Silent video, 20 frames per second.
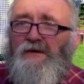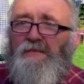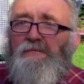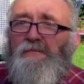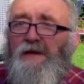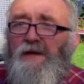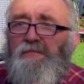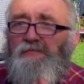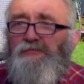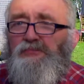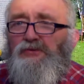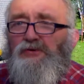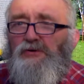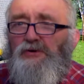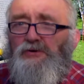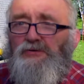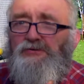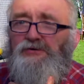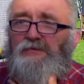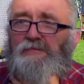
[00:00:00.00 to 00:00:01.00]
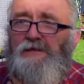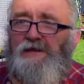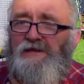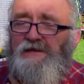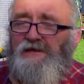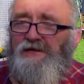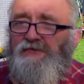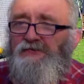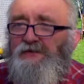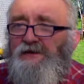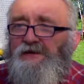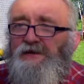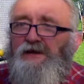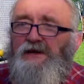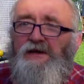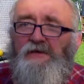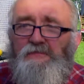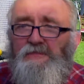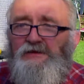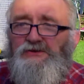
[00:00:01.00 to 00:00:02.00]
Mais pour 2018, euh,
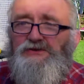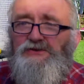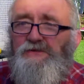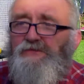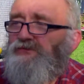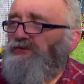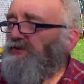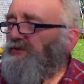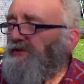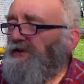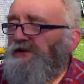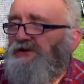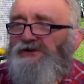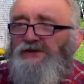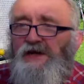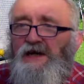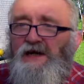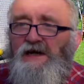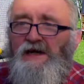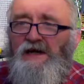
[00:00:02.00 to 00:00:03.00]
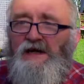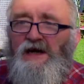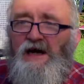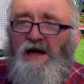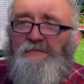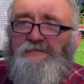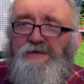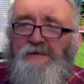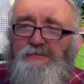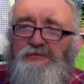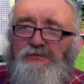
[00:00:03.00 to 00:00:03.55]
moi, je veux déjà un petit